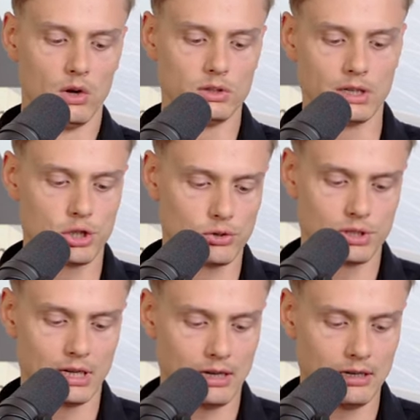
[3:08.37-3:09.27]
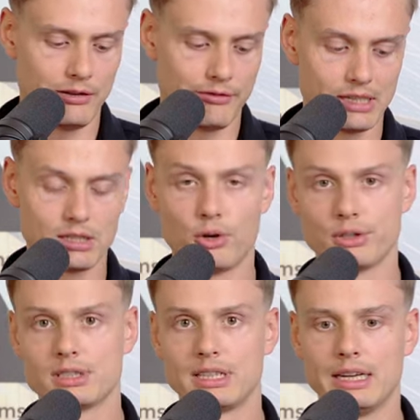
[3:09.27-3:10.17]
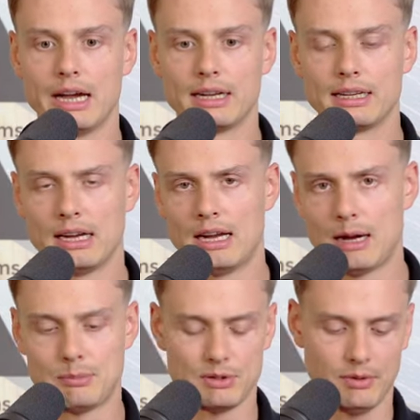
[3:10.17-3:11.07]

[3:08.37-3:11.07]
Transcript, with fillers: Und dann schaust du dir an, welche Kosten gehen eigentlich alle ab.